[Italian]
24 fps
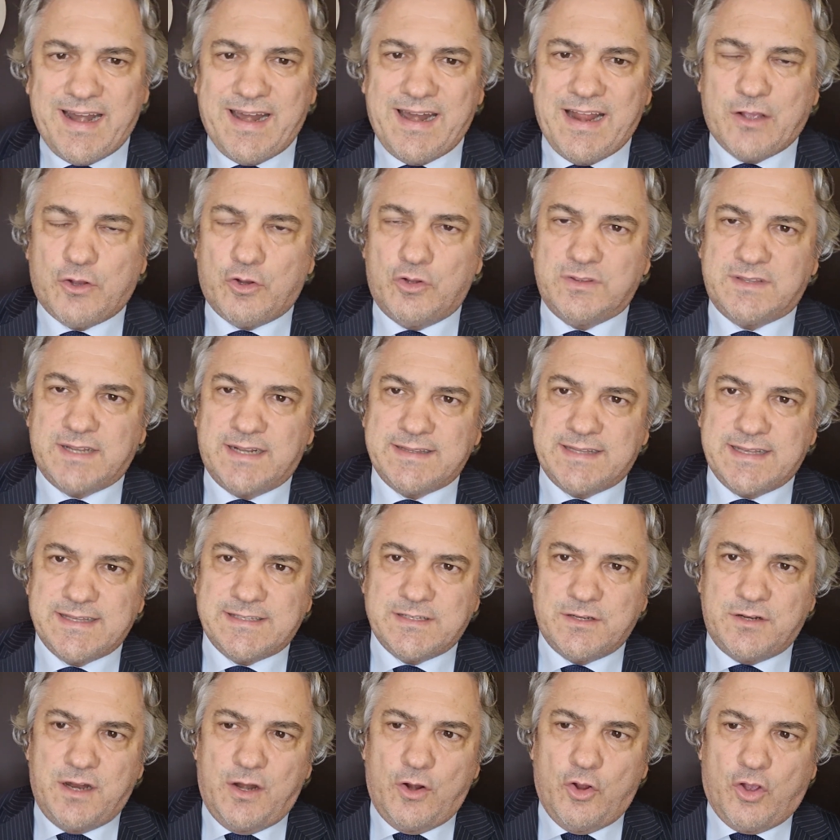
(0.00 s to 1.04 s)
la
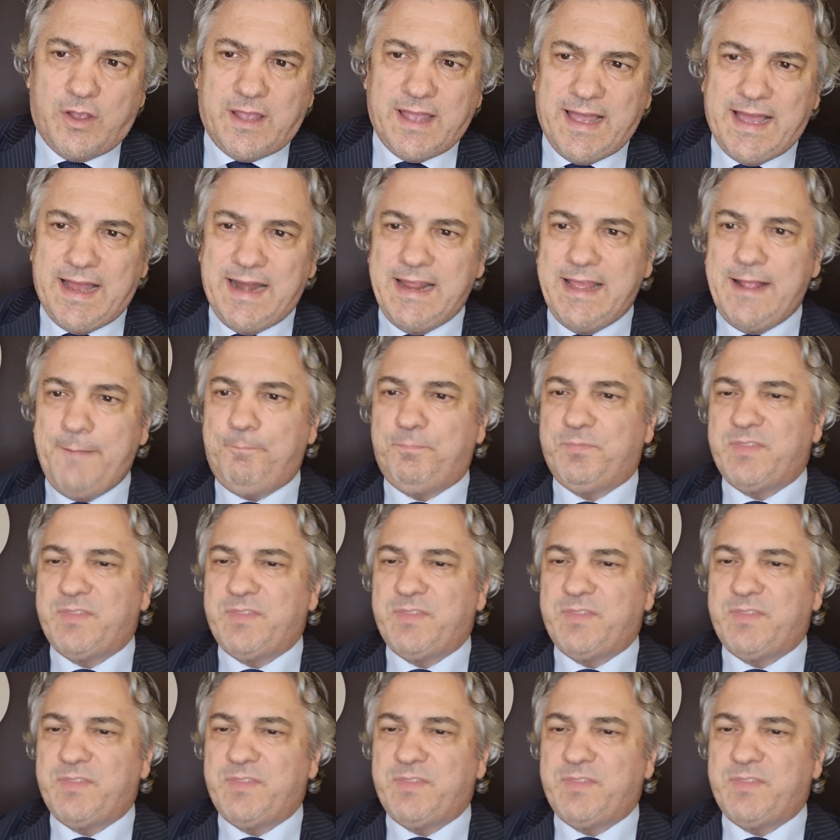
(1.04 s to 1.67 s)
contrattazione locale,